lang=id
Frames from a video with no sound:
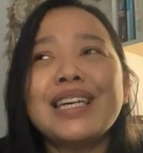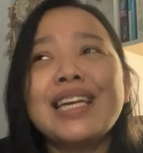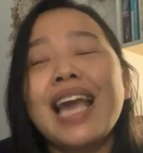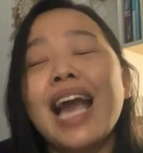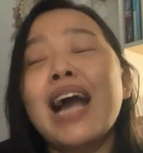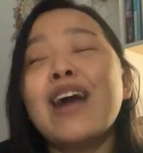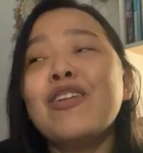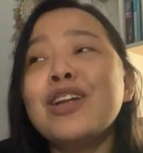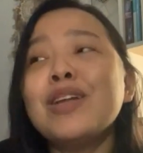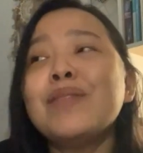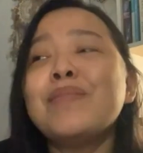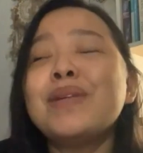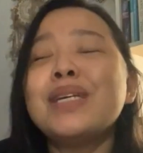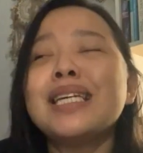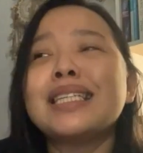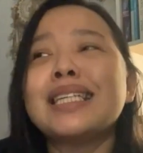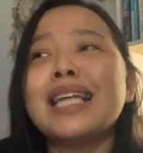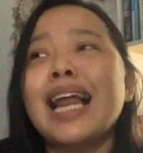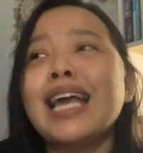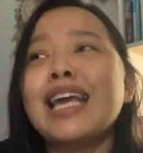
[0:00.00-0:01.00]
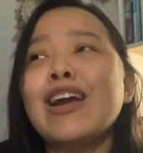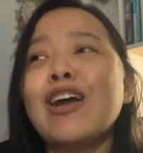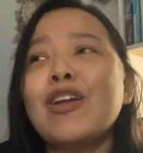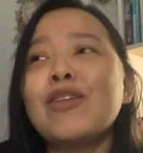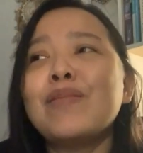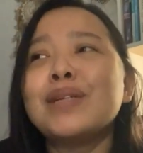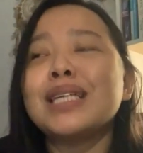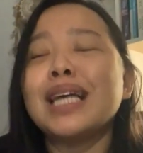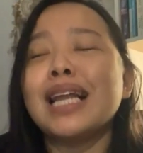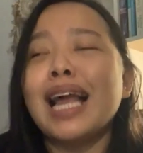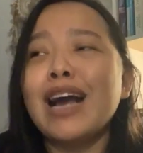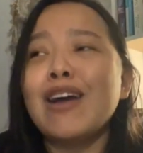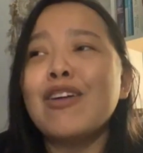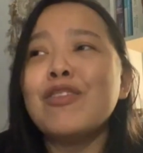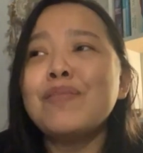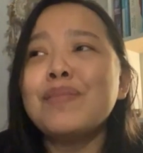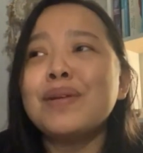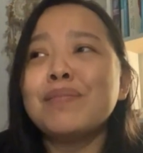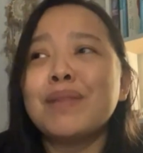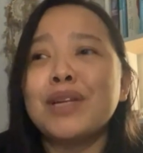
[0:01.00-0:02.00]
ya aku lebih nyesel lagi kalau misalnya aku
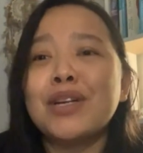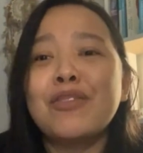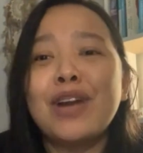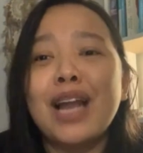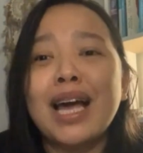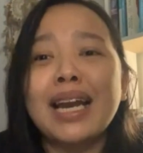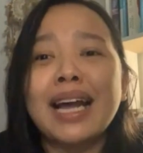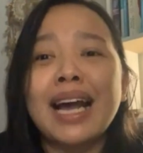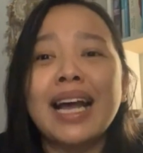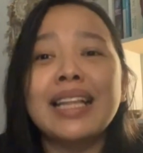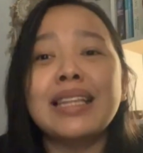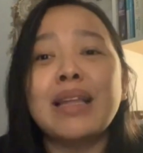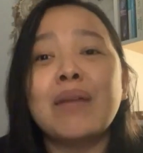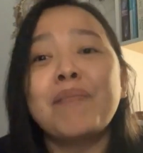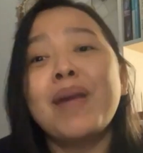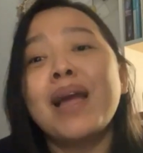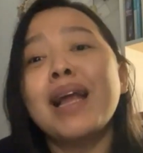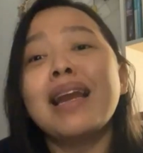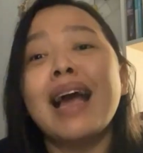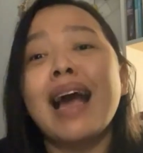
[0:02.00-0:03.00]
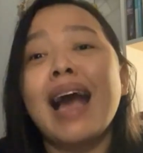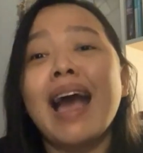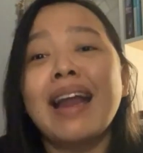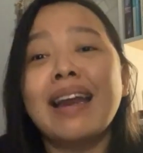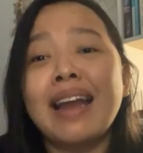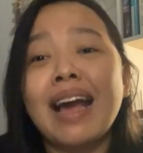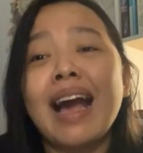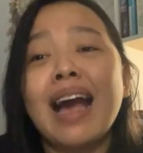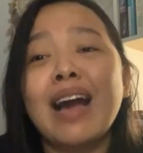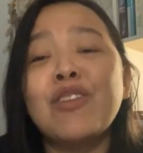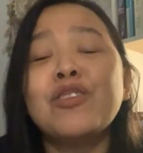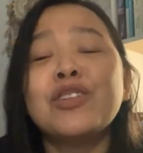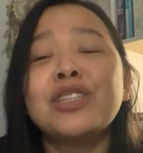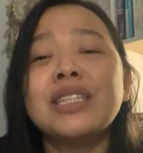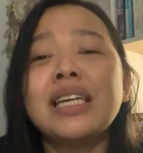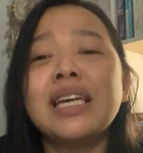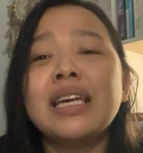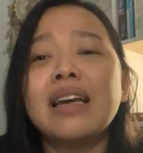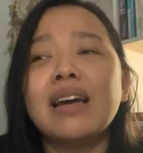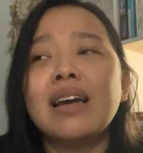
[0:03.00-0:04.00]
menularkan tapi anak-anak aku
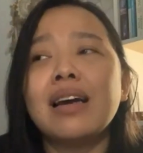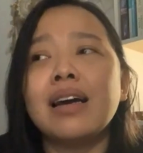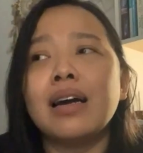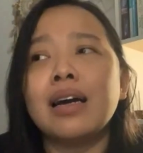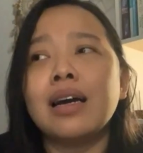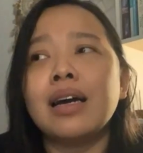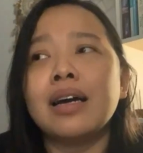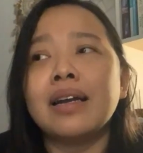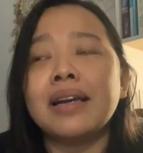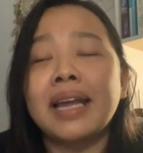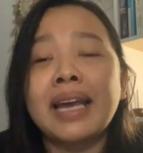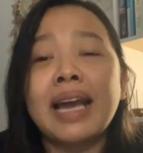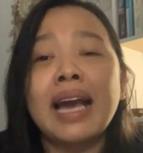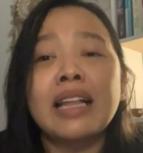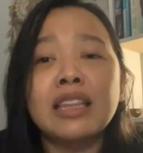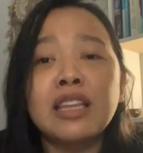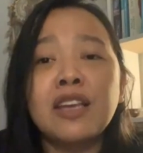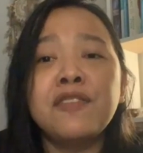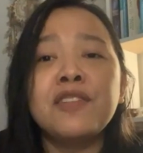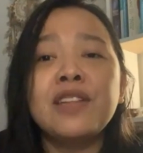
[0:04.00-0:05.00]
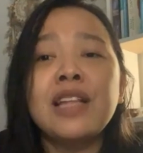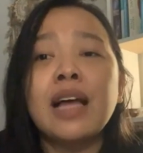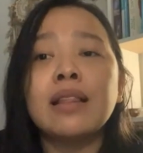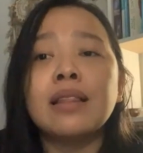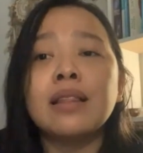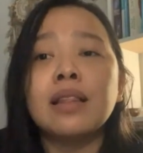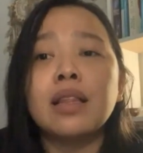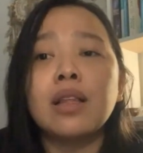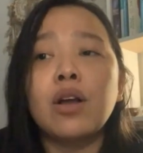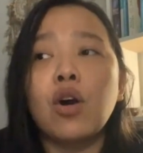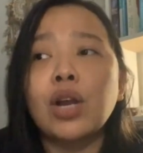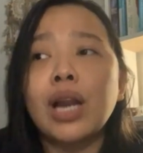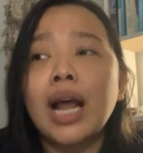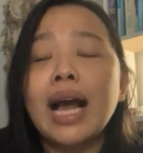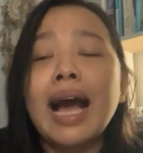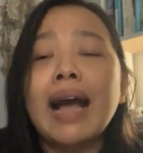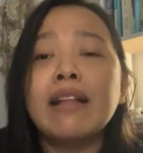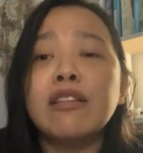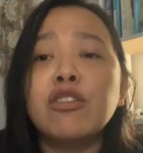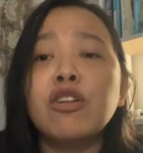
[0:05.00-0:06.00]
sih uh, negatif dan orang
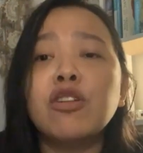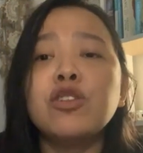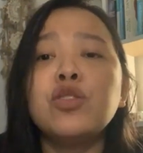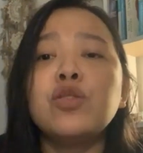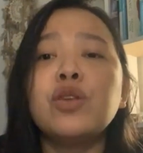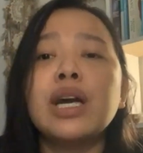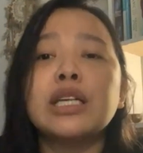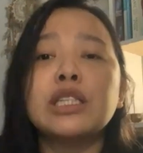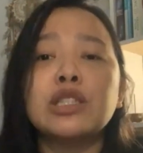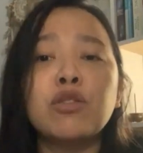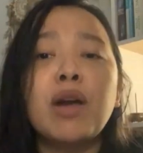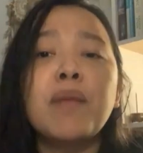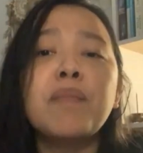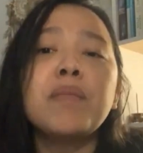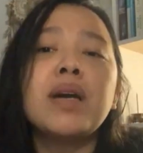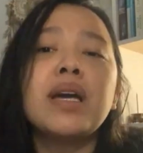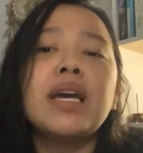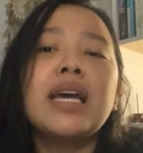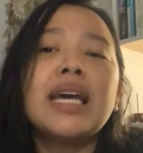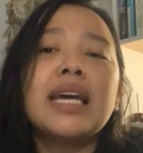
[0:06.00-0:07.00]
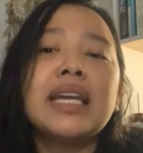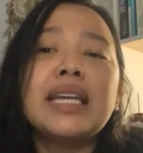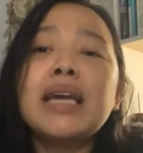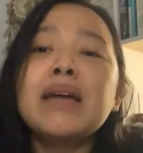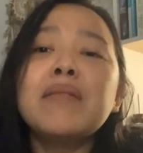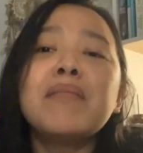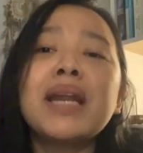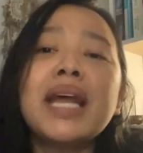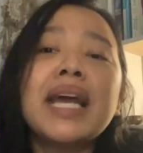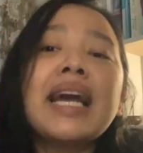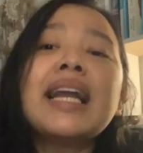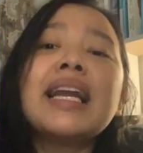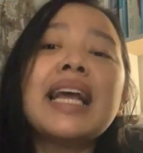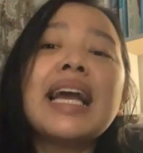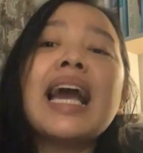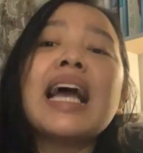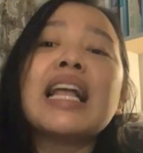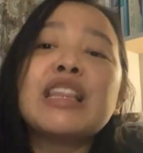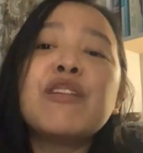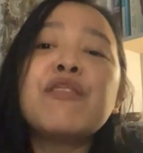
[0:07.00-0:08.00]
kantor juga swab dia mereka
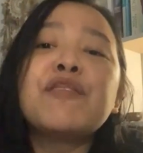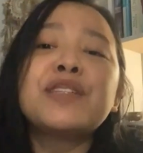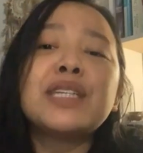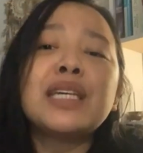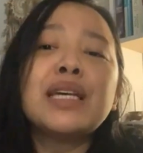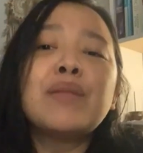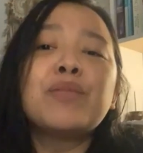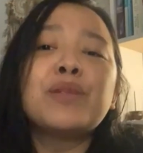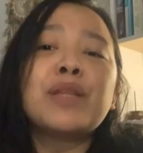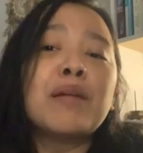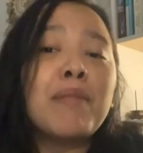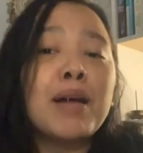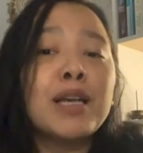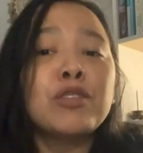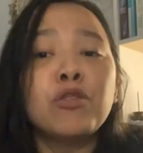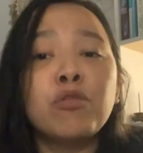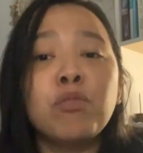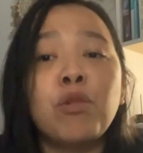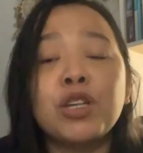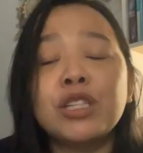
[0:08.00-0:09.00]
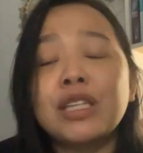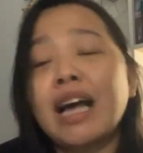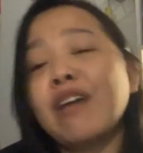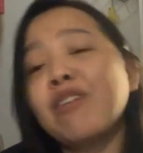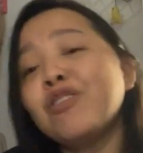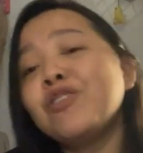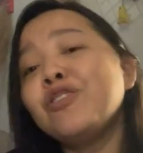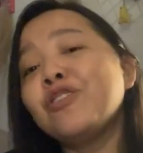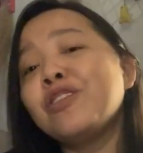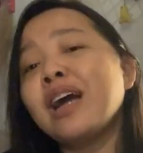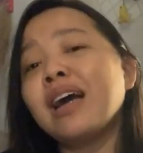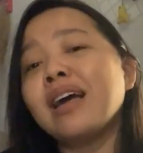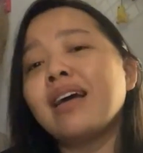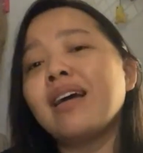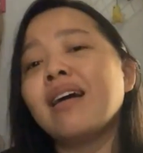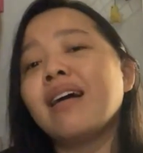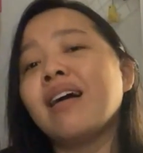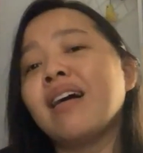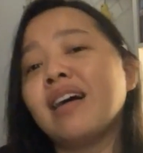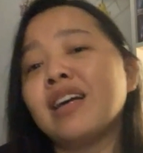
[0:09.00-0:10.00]
negatif sih termasuk bos aku juga
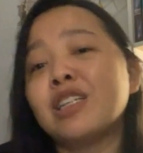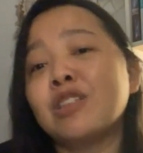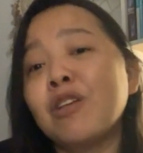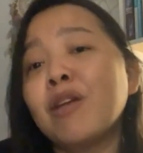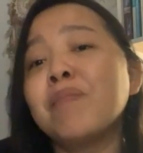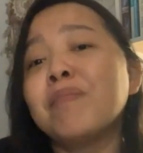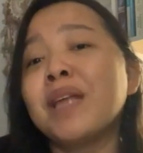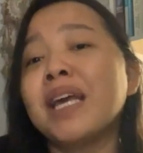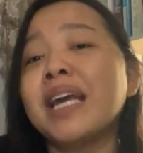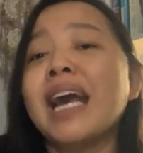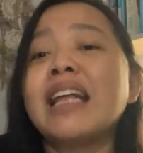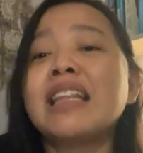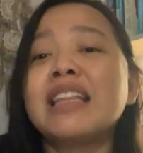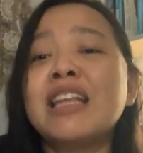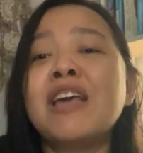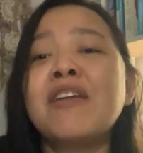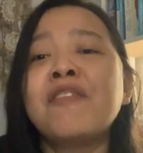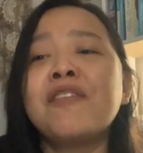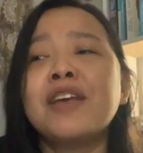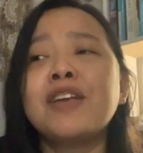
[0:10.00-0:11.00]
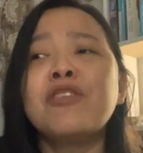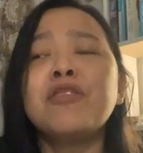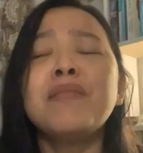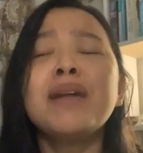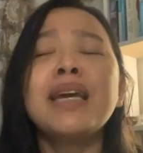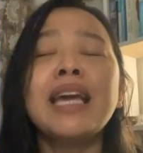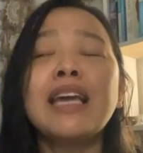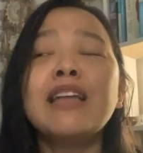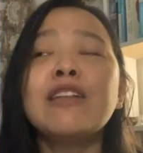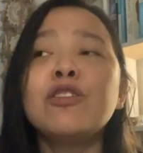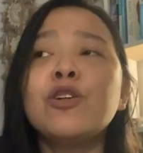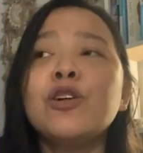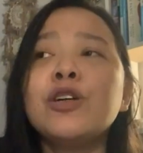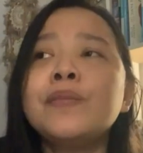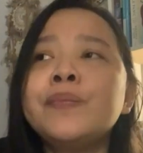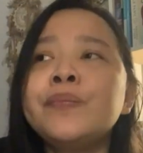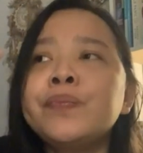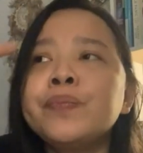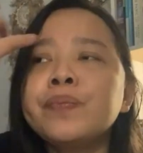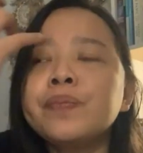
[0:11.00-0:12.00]
uh, swab negatif eh, cuma ya hmm. itu hmm.